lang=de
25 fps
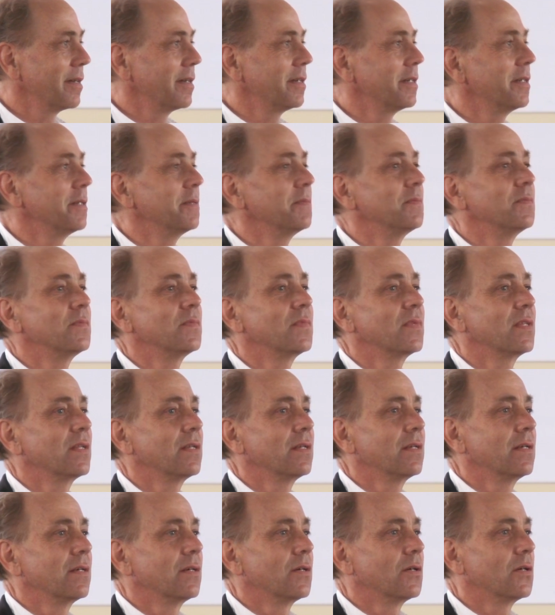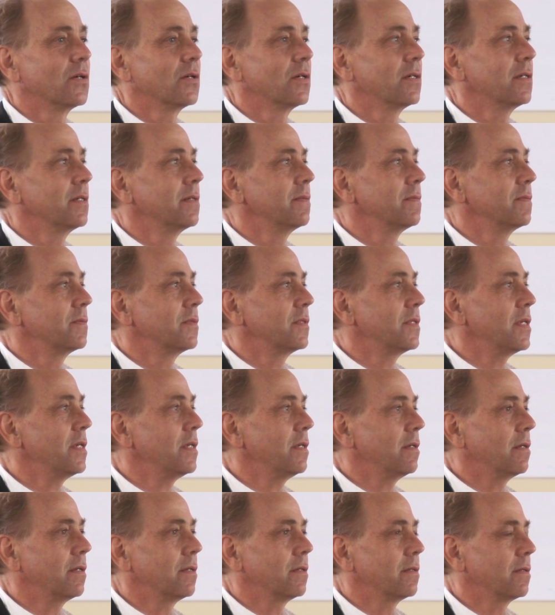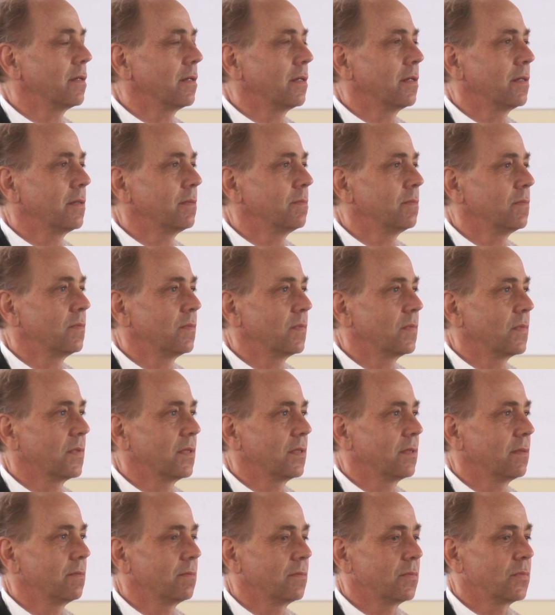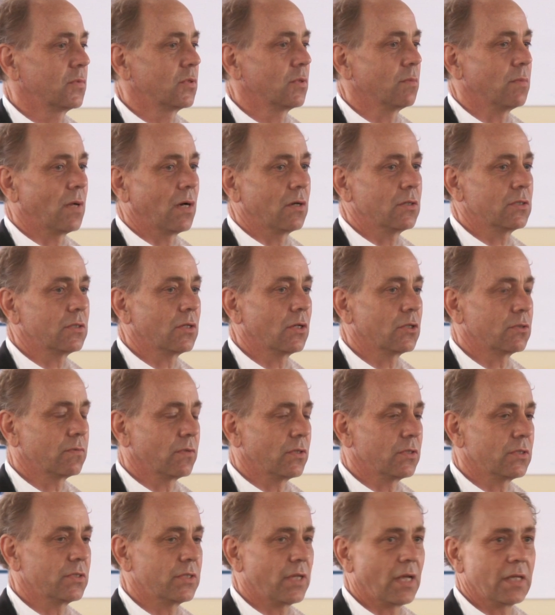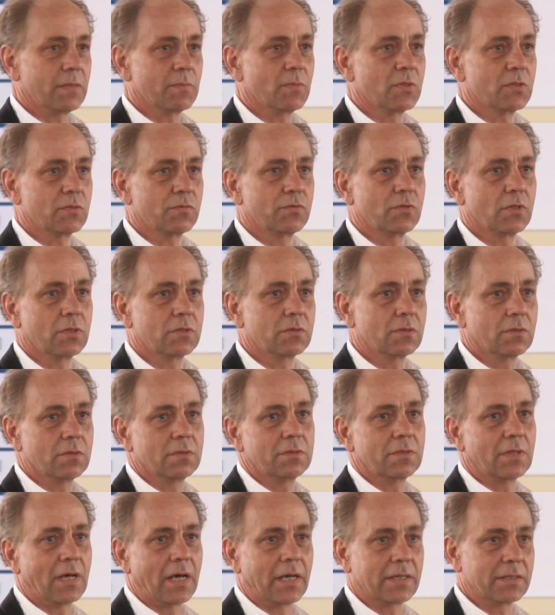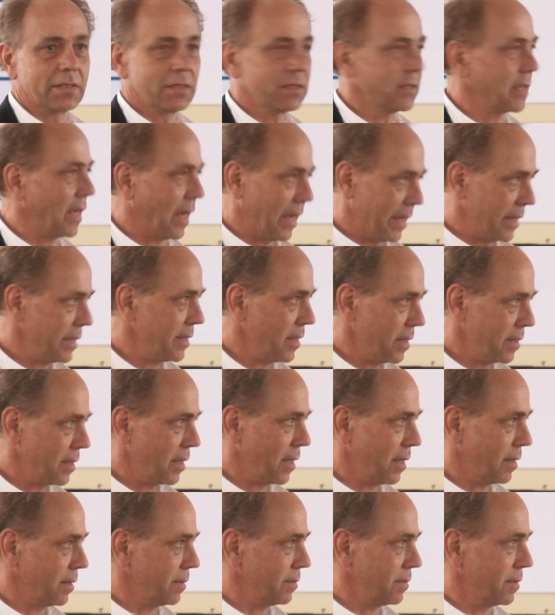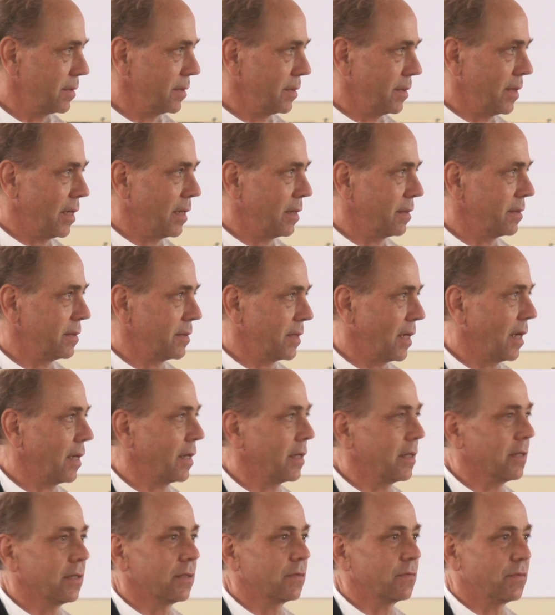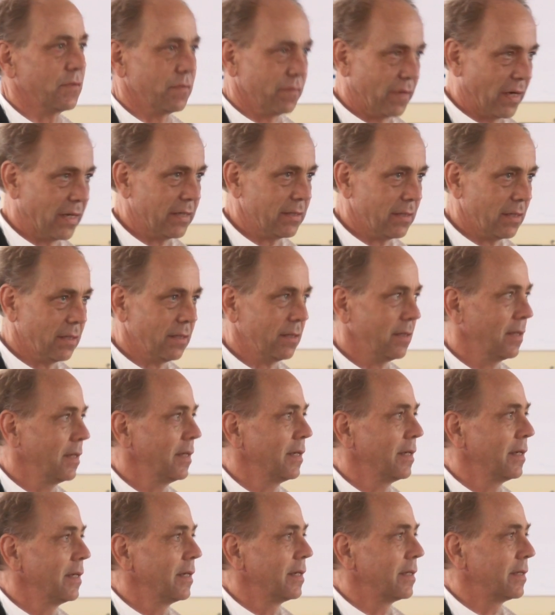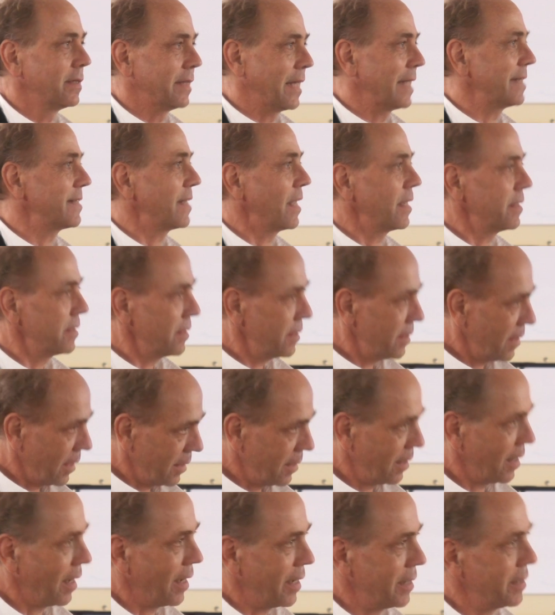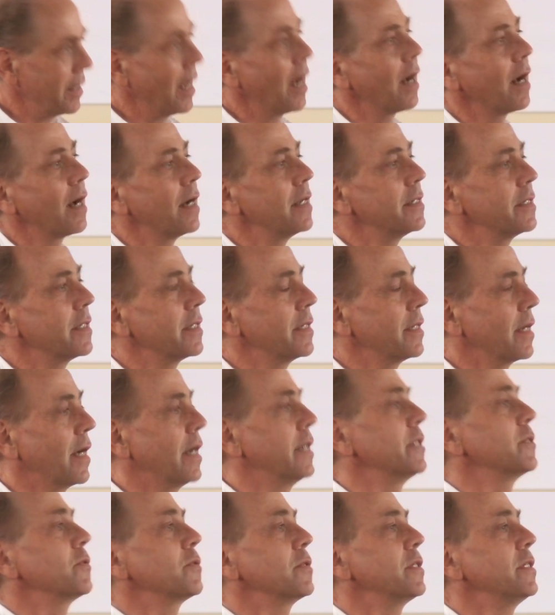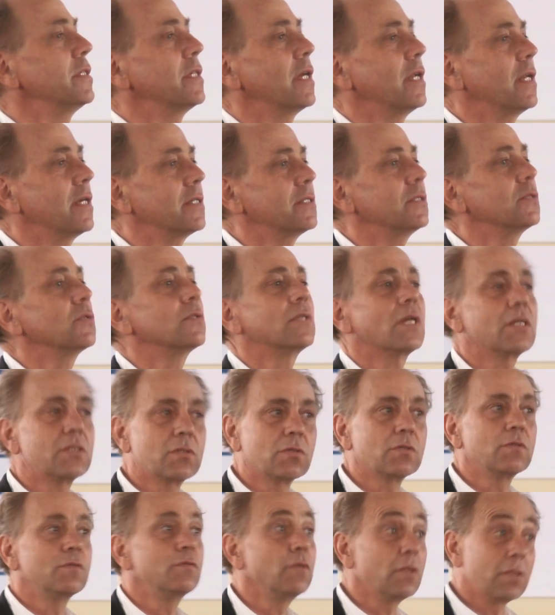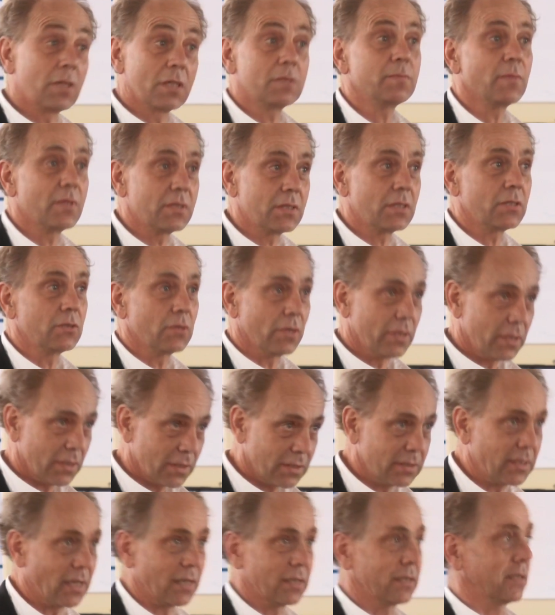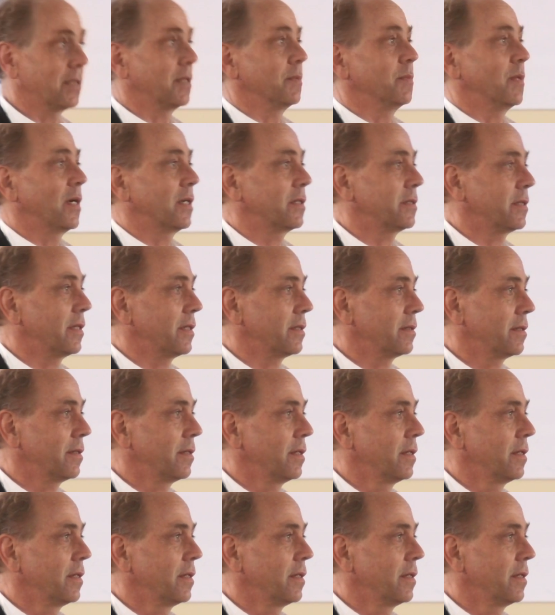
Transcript: ähm, äh, die ähm, äh, zum Austausch von Statements führte und eigentlich keinen in der, in der Sache irgendwie weiter. Das hatte dann einen nachhaltigen Eindruck hinterlassen und dazu geführt, dass man sich neue Gedanken gemacht hat.